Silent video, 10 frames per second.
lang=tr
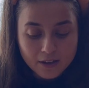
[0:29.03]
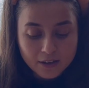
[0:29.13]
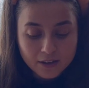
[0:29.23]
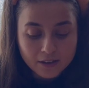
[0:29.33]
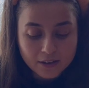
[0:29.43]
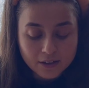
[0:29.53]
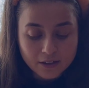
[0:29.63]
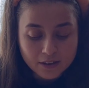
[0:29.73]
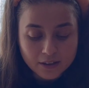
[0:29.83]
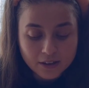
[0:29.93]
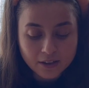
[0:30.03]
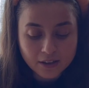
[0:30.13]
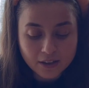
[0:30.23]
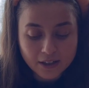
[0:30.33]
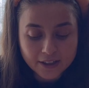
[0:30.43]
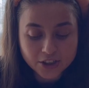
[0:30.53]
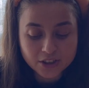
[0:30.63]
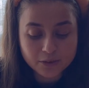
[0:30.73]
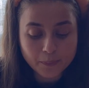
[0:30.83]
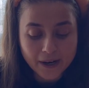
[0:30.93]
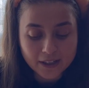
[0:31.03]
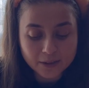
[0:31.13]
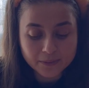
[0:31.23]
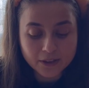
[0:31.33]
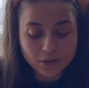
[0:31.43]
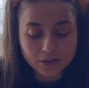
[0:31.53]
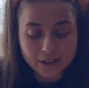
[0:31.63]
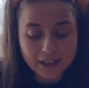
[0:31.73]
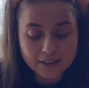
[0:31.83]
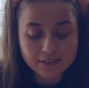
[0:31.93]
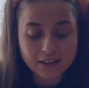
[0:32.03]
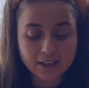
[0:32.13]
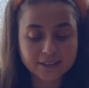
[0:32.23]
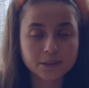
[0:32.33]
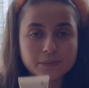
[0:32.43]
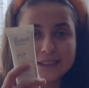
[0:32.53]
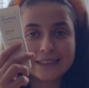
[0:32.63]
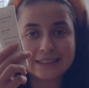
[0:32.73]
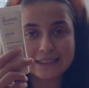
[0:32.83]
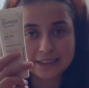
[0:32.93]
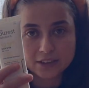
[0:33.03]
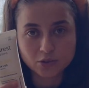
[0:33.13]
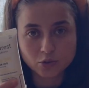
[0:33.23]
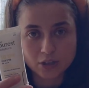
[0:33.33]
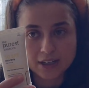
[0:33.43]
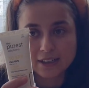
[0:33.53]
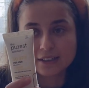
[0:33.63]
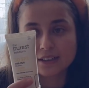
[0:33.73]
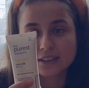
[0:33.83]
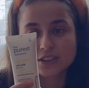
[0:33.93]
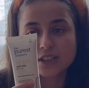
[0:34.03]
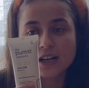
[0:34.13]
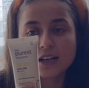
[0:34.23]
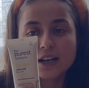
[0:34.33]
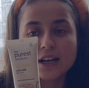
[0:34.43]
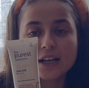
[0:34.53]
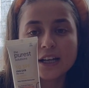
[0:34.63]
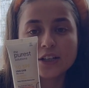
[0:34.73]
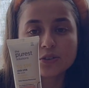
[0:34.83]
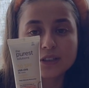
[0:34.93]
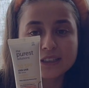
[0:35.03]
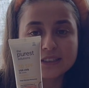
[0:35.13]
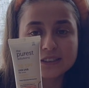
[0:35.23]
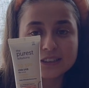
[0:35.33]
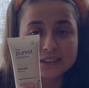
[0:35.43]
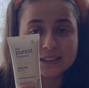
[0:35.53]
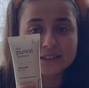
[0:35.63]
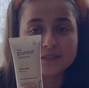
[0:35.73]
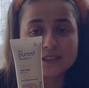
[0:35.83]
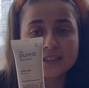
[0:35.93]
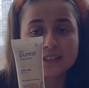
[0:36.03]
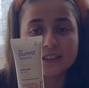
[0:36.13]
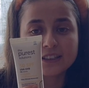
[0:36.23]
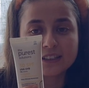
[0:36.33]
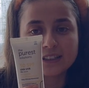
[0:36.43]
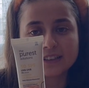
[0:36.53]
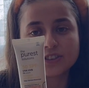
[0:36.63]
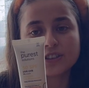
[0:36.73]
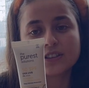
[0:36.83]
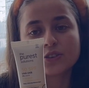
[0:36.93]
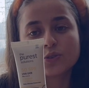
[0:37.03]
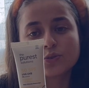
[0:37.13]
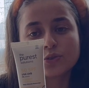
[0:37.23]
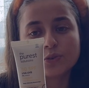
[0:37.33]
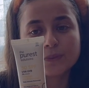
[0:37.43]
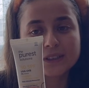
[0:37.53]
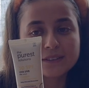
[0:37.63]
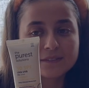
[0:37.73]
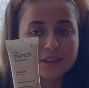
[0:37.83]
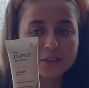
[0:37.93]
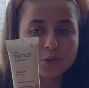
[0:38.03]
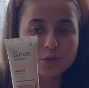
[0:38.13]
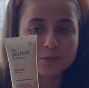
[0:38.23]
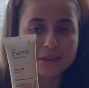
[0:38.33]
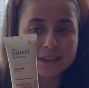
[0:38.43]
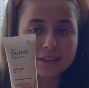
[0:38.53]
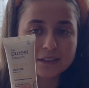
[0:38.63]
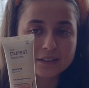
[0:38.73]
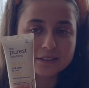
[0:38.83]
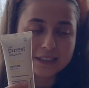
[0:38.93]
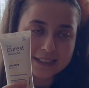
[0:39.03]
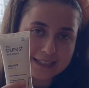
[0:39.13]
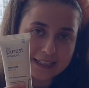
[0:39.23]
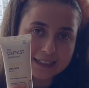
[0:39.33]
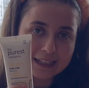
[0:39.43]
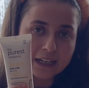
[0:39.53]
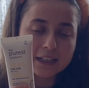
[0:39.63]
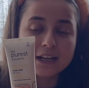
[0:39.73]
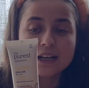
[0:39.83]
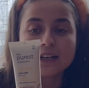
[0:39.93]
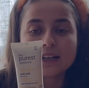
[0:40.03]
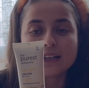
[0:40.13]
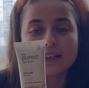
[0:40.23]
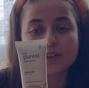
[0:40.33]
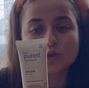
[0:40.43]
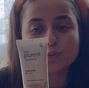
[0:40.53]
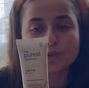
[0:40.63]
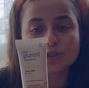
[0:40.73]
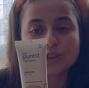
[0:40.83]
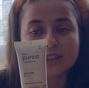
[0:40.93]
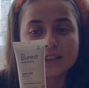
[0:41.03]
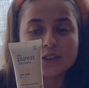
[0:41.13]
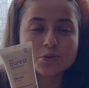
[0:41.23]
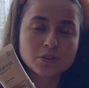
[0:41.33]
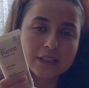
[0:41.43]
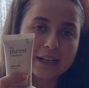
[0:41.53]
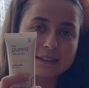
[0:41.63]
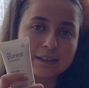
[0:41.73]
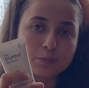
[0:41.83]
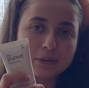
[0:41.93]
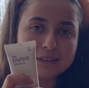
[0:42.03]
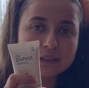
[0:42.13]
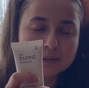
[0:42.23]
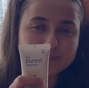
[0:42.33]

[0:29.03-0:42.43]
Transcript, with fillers: Ee, aşırı parlamayı önleyen taze bir his yaratıyor arkadaşlar. Hyaluronik asit ve CIA ile cildi günlük bakım ve korumaya destekler. E, gün boyunca 2-3 saatte bir